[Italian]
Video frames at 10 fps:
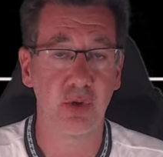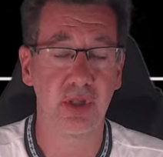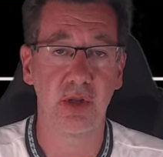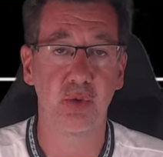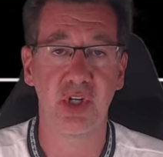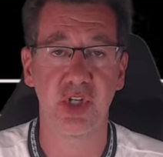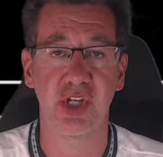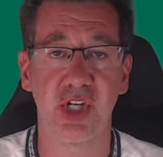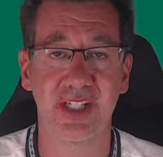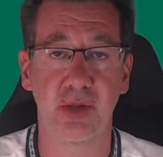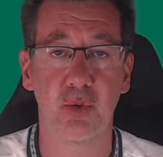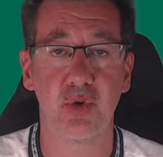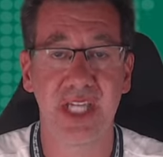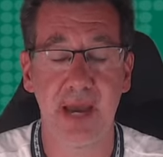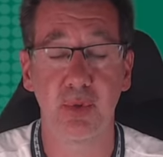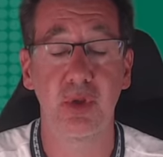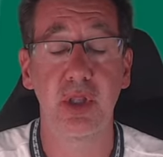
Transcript: addirittura c'è stato lo scambio dei